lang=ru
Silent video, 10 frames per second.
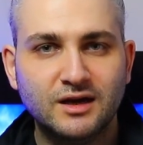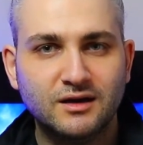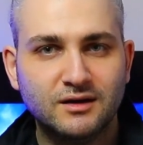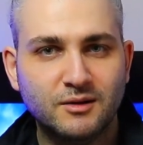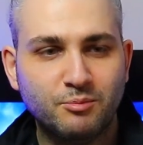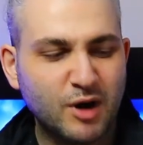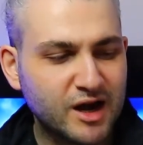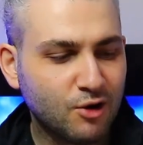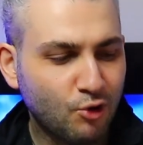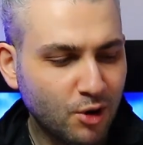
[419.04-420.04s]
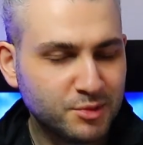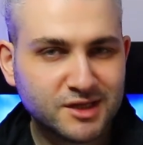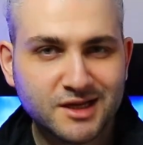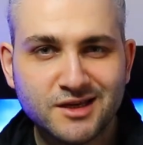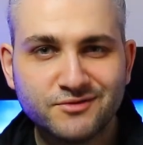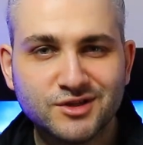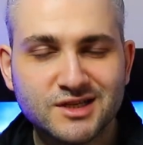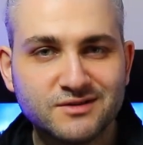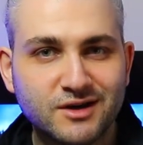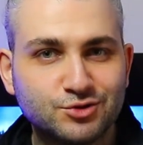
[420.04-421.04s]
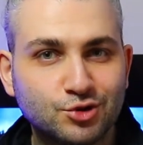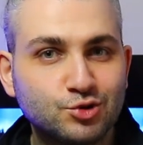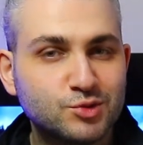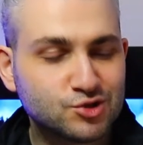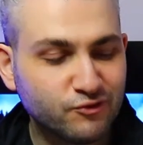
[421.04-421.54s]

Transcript: Э, Парахоббит они его называют, тот думает,